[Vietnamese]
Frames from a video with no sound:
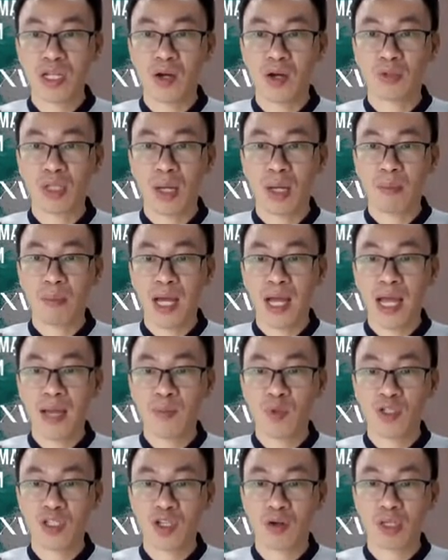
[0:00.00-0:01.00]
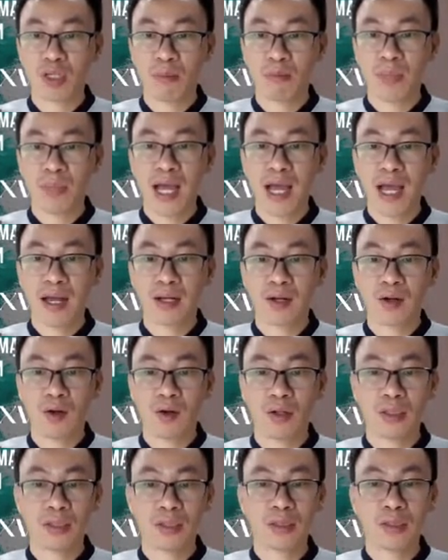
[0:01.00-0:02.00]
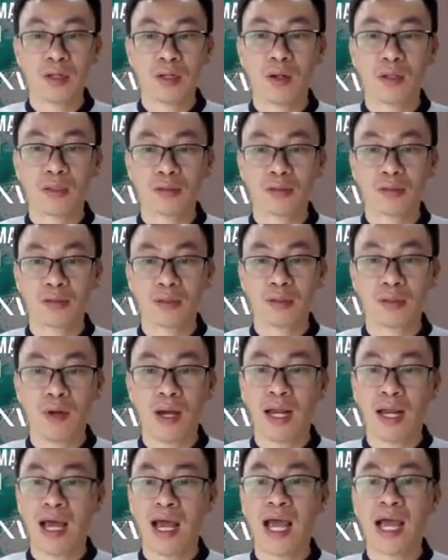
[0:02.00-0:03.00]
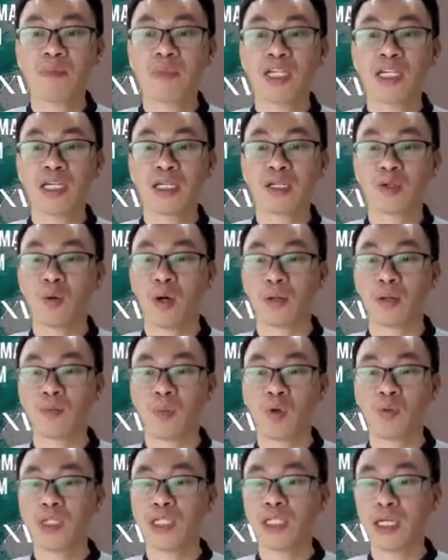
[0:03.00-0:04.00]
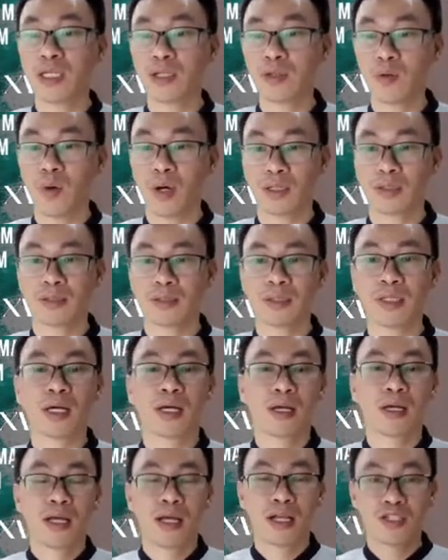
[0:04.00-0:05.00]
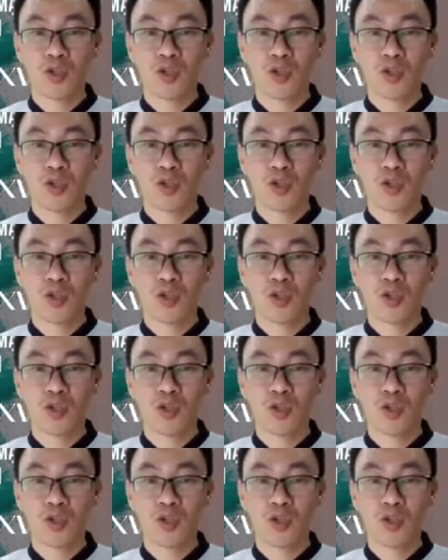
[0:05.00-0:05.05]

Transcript: 1682 1683 có những loại là 20.000 cuộn, 40.000 cuộn, tức là